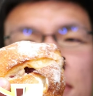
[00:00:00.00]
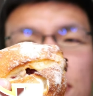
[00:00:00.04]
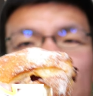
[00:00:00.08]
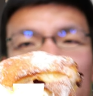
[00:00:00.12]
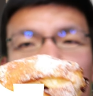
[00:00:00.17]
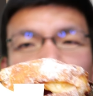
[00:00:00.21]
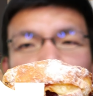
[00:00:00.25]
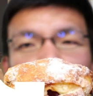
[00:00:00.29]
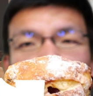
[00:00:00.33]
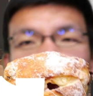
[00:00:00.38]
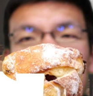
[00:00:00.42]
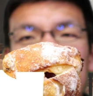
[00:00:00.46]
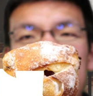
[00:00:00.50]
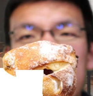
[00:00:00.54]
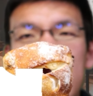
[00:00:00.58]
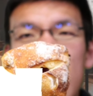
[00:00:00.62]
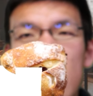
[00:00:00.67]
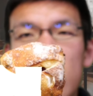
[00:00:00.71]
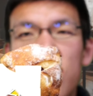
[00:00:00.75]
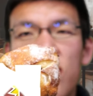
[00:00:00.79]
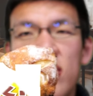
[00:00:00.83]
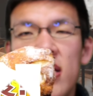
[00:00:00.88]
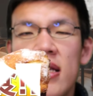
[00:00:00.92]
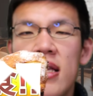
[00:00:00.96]
ボロボロ崩れ
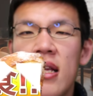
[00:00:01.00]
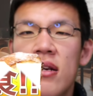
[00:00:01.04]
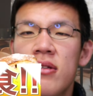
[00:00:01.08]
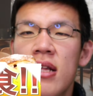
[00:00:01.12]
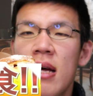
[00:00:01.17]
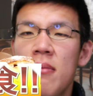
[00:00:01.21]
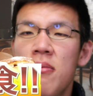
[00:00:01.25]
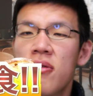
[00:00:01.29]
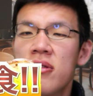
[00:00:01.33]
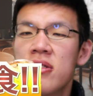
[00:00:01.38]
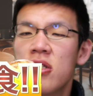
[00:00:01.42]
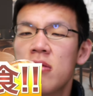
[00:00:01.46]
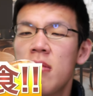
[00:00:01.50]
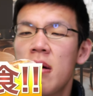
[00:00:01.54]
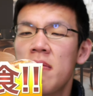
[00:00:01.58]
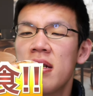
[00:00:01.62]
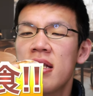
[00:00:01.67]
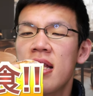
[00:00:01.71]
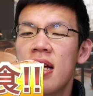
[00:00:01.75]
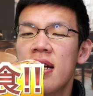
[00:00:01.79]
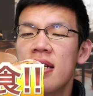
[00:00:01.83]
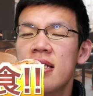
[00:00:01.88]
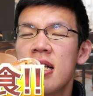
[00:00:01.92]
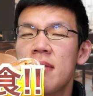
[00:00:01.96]
ると嫌なので、もうそのままい
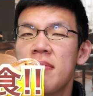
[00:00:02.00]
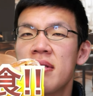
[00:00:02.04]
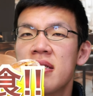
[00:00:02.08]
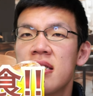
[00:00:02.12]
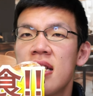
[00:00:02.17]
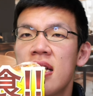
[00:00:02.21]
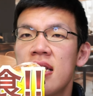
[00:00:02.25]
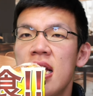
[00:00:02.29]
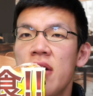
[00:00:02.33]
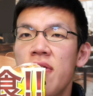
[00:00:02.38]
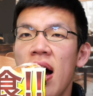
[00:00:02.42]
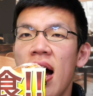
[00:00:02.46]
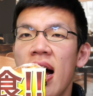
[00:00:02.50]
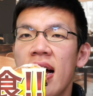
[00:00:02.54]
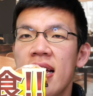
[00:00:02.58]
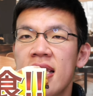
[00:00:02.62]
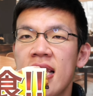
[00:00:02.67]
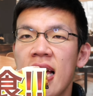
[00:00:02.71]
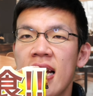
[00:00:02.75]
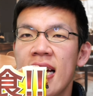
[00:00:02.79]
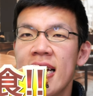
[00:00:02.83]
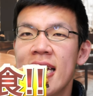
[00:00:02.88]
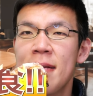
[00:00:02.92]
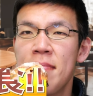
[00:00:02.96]
ただいちゃいますね。では、い
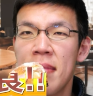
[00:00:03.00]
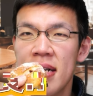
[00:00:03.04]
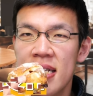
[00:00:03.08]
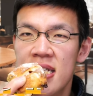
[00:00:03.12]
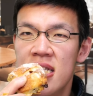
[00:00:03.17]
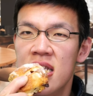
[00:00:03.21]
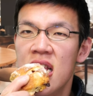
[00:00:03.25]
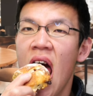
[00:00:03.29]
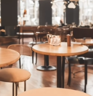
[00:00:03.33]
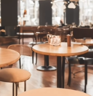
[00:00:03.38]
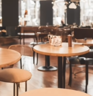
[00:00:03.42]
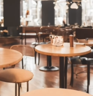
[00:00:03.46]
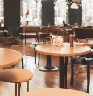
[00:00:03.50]
ただきます。